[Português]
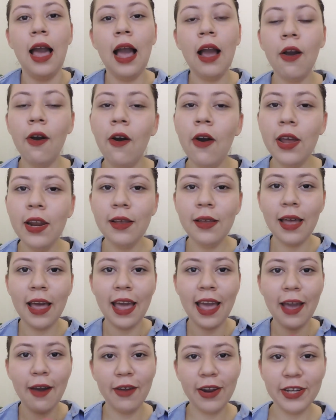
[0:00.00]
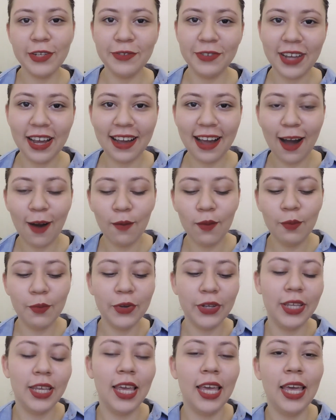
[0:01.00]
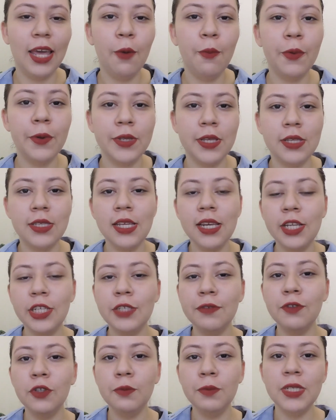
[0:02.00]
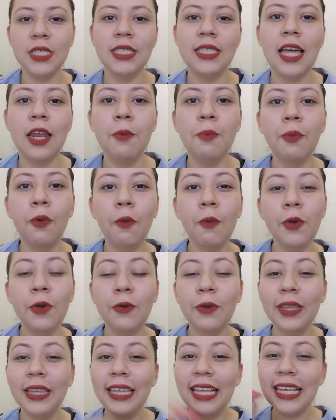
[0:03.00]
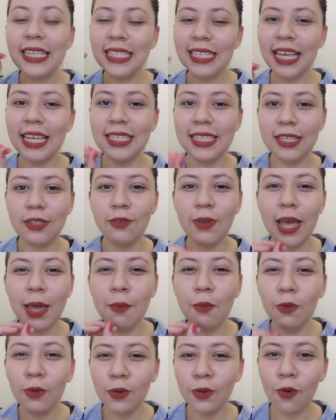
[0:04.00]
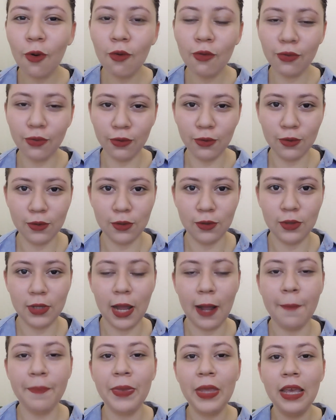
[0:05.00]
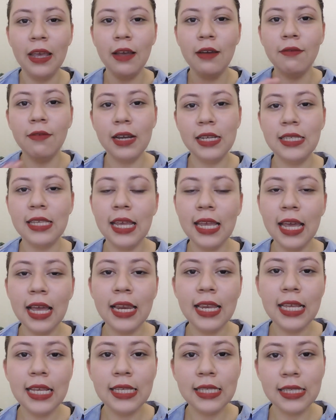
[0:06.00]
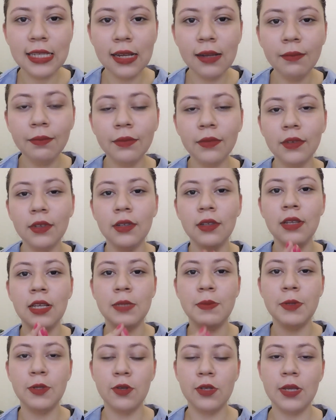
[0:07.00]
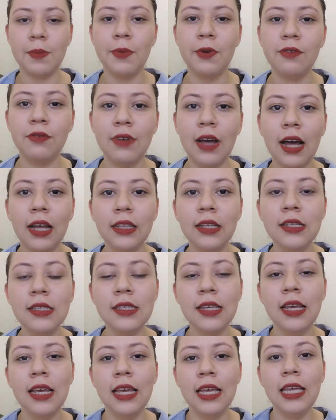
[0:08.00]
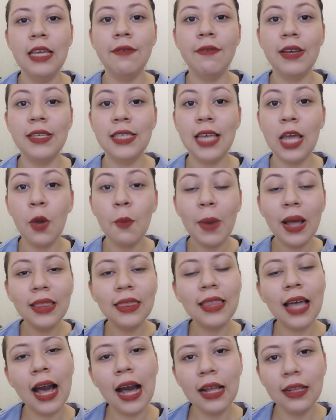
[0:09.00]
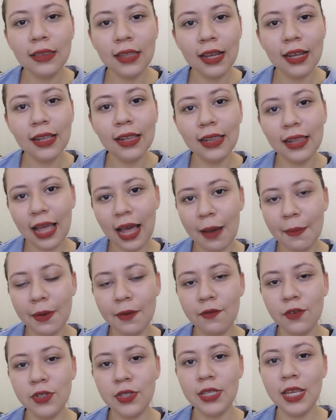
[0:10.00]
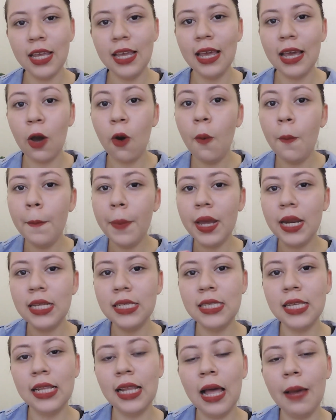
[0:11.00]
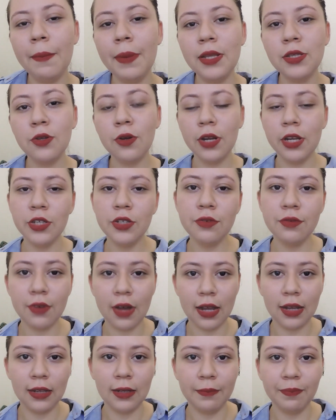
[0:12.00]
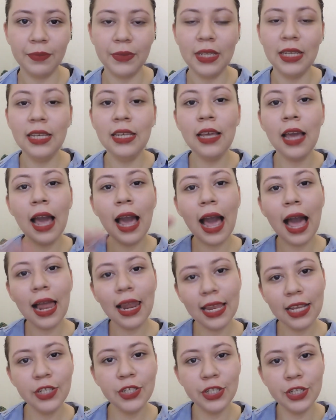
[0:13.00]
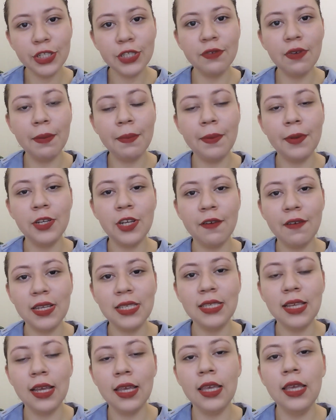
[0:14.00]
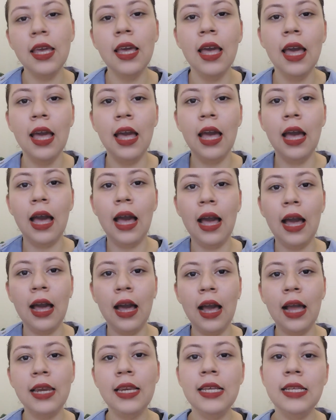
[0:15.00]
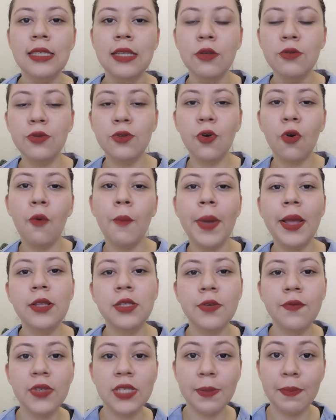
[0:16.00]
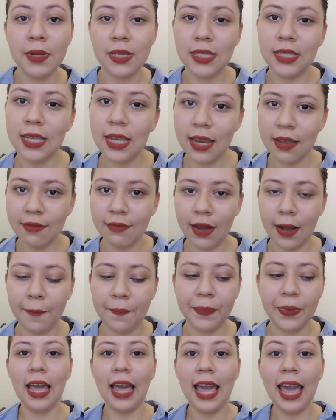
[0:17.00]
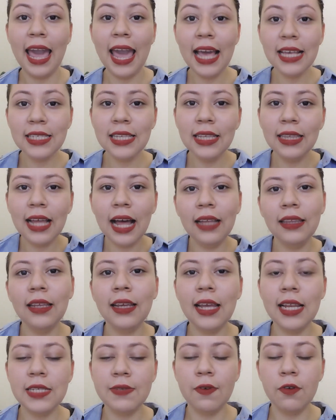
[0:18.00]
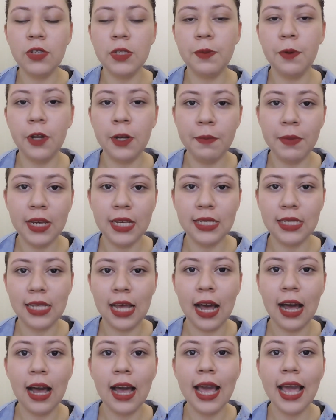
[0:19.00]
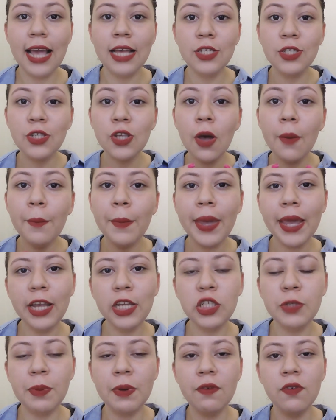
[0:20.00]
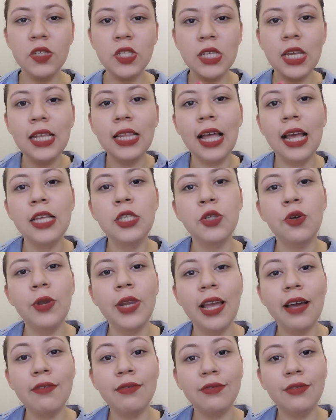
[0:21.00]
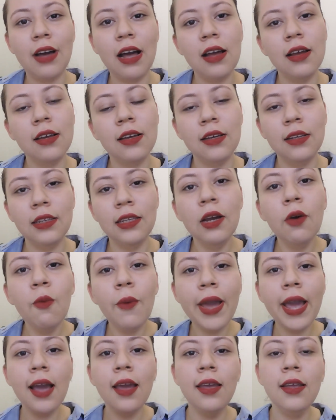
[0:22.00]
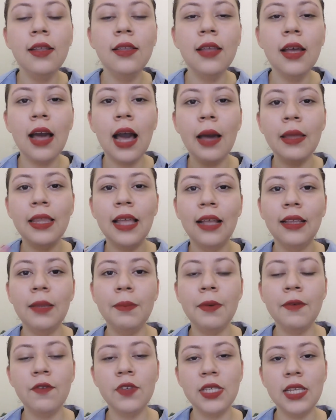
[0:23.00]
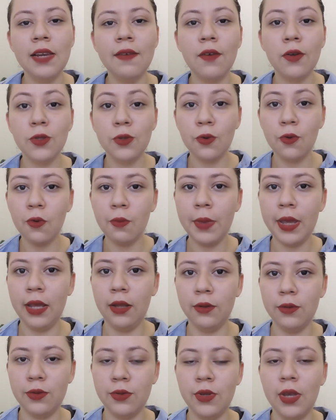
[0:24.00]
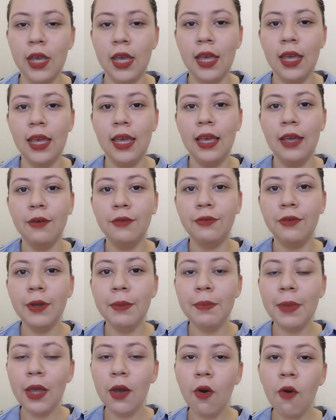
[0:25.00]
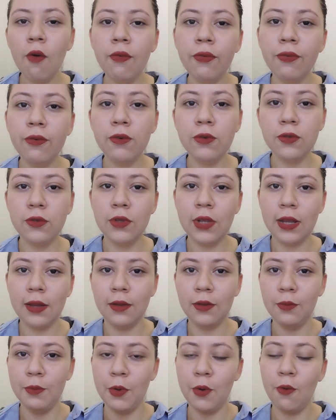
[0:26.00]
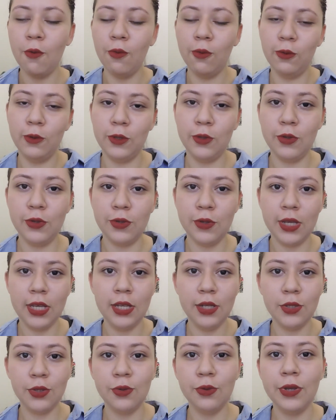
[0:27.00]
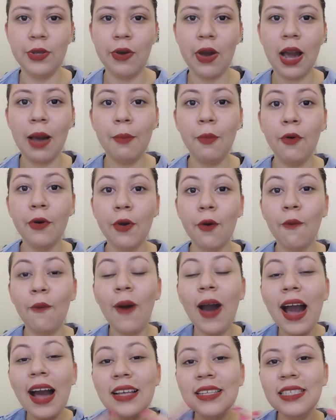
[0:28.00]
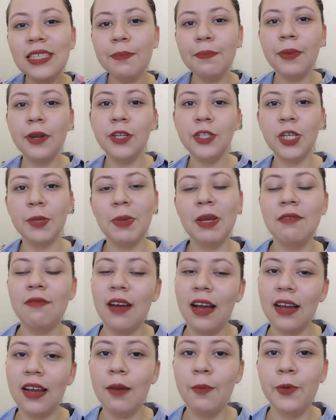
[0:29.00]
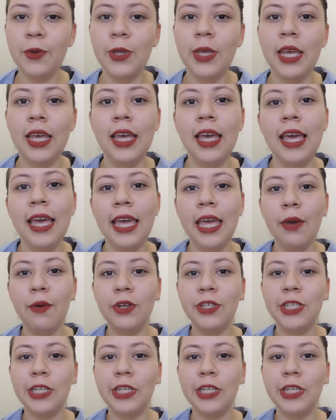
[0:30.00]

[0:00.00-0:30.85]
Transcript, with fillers: Agora é hora de ficar calmo, porque o processo seletivo do Ministério Público, nesse quesito, é muito confuso, tá? Vai sair a lista das pessoas aprovadas e vai sair uma data lá para você comparecer lá para a escolha de vaga. E, além disso, vai, já vai sair a, a lista dos documentos que você precisa levar. Essa data que eles vão disponibilizar é somente para você ir lá escolher a vaga, não é ainda a data para você levar os documentos foi bem confuso na, no meu concurso isso, e acabou que eu quase perdi a minha vaga, porque eu